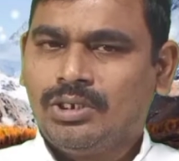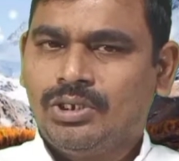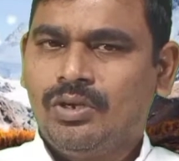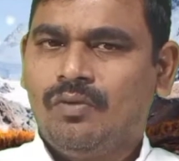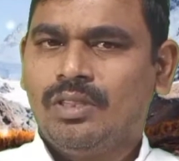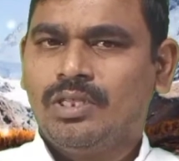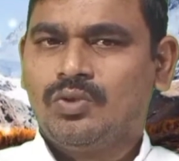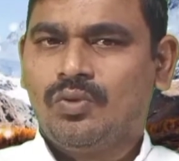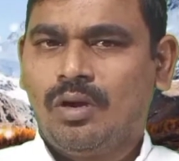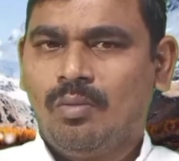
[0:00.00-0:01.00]
ఆశీర్వాద
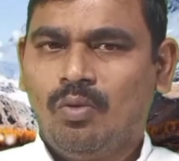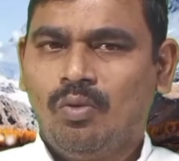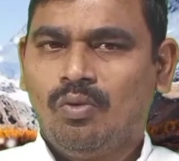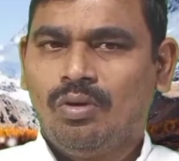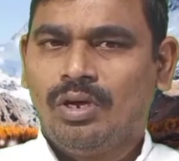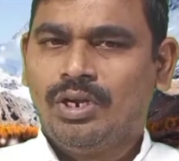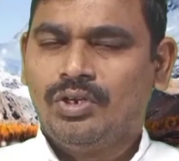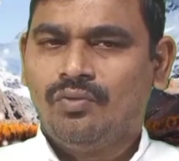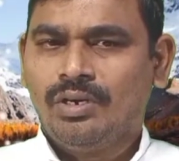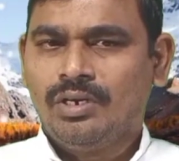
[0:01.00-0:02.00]
స్వరము
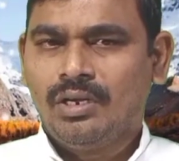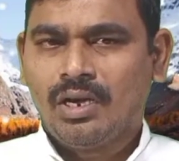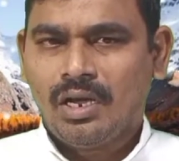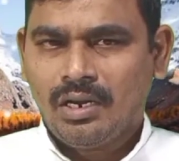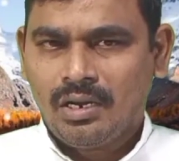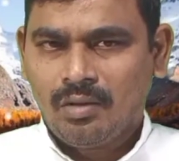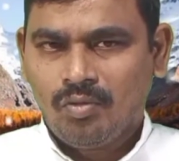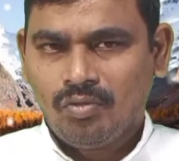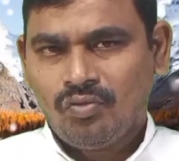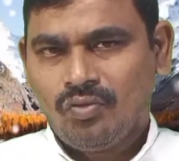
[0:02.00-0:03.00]
అనేటువంటి
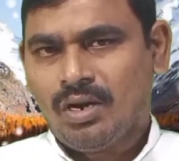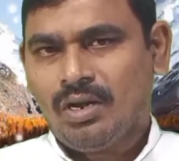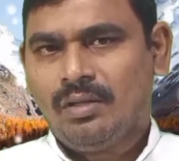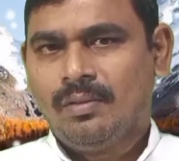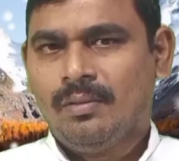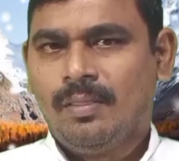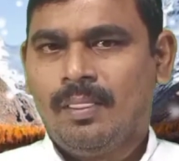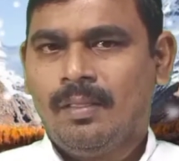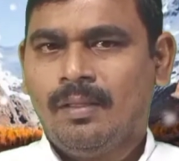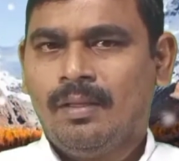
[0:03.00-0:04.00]
కార్యక్రమం ద్వారా
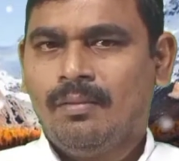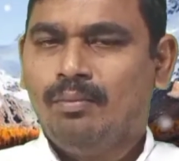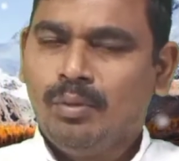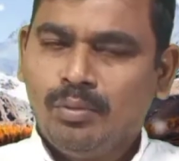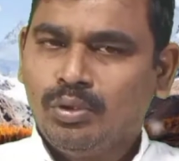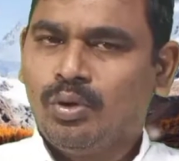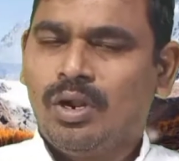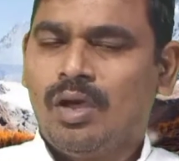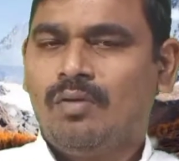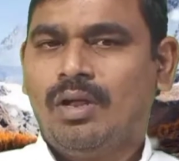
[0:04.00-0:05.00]
మీ ముందుకు
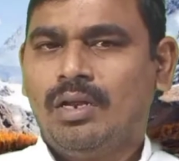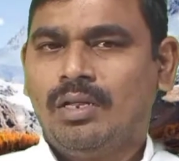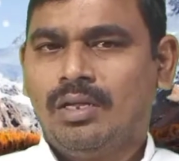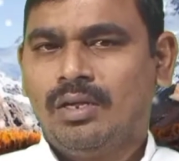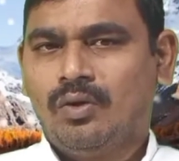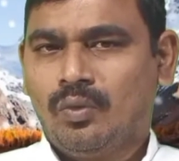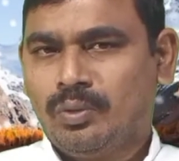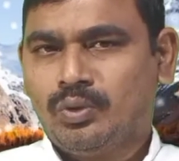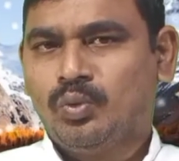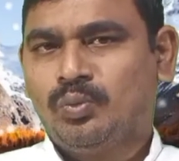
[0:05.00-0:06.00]
రావడానికి
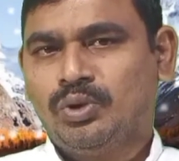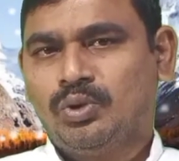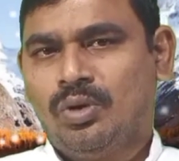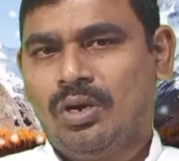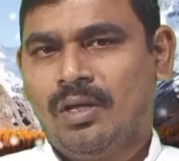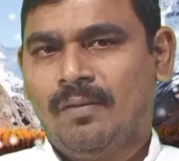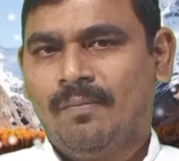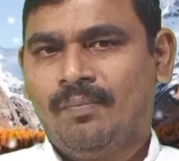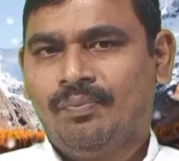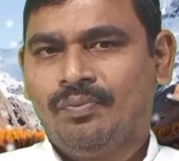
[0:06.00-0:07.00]
కృప చూపిస్తున్న
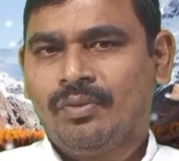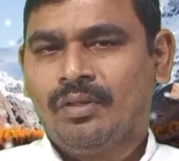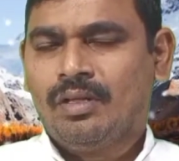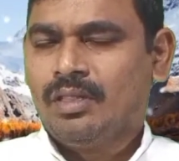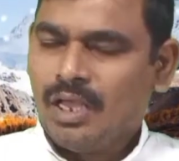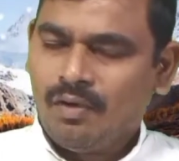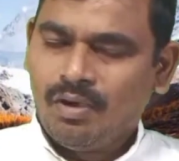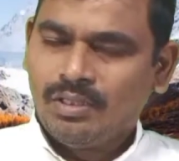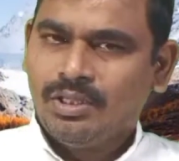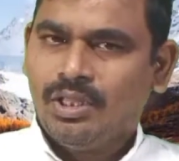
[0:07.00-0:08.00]

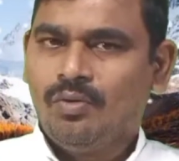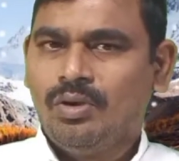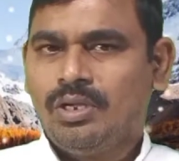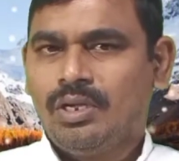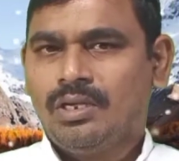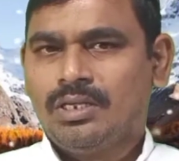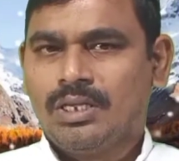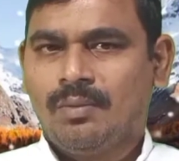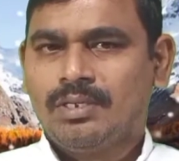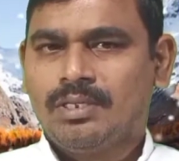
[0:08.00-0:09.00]
దేవాది దేవునికి
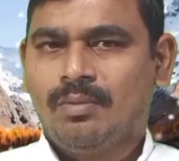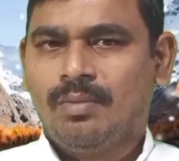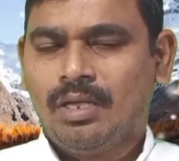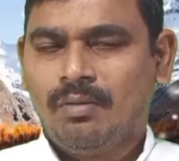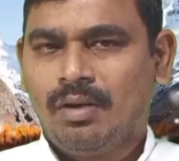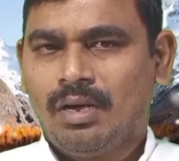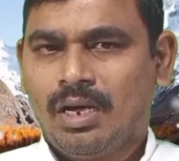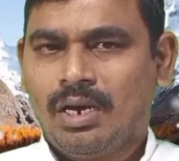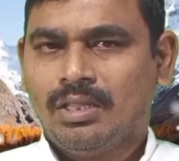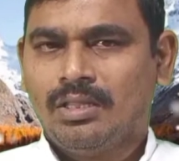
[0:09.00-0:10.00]
సమస్త మహిమ
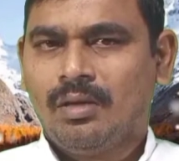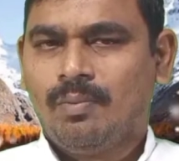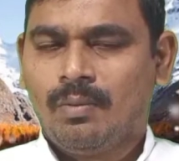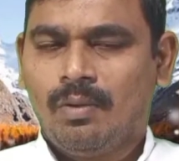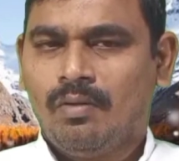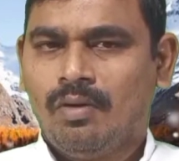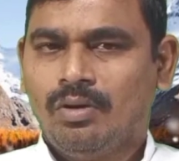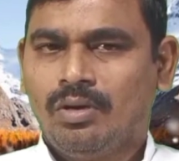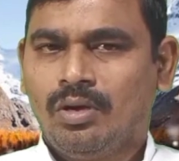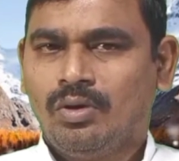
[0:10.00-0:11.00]
ఘనత
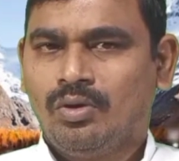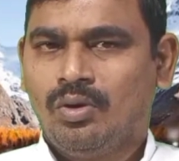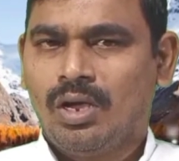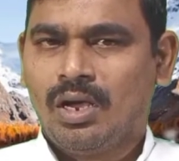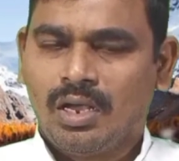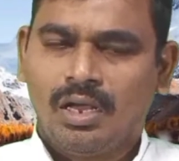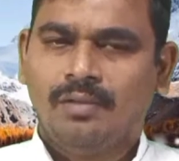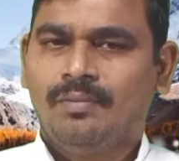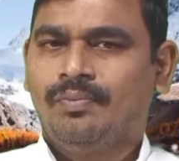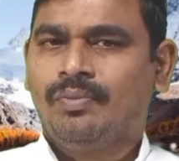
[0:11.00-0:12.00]
ప్రభావాలు కలుగునుగాక
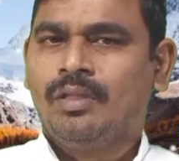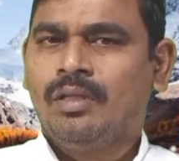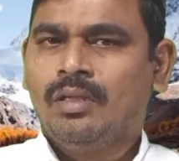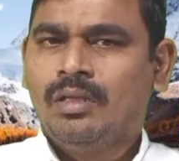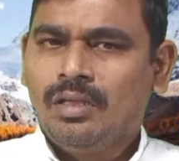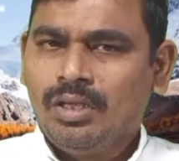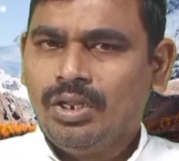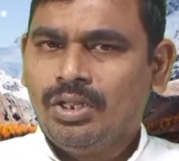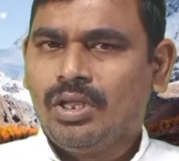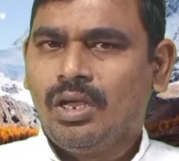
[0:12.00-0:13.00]
గాక ఈ
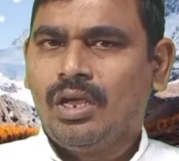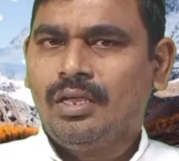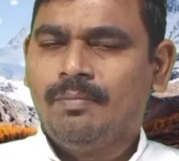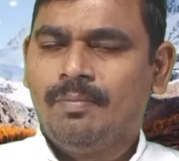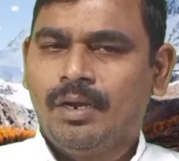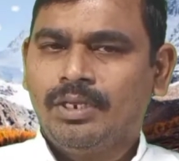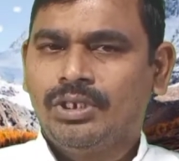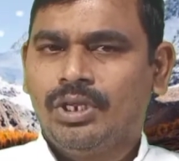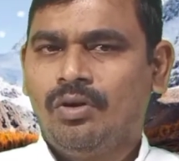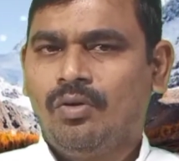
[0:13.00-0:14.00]
రీతిగా ఈ
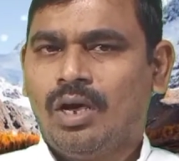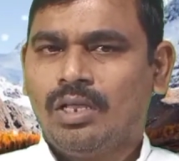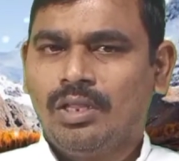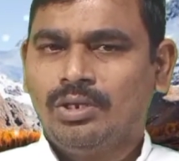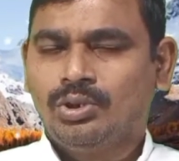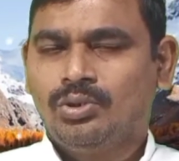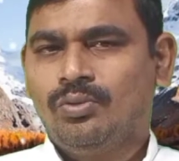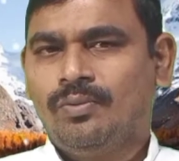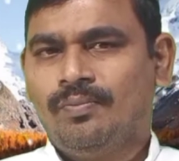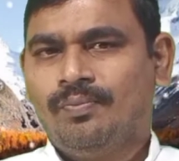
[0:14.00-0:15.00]
పరిచర్యను ఆదరిస్తూ